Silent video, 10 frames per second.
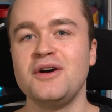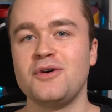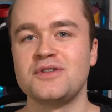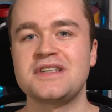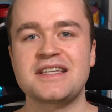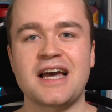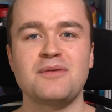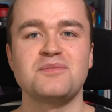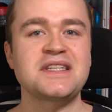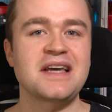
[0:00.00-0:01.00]
und ich
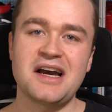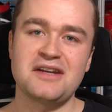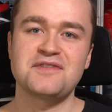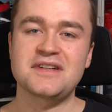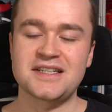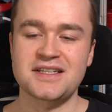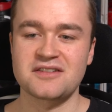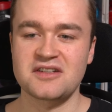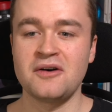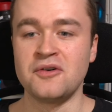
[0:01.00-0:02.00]
habe mich hier einfach nicht
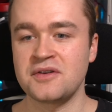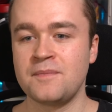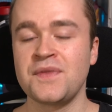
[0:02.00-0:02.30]
getraut.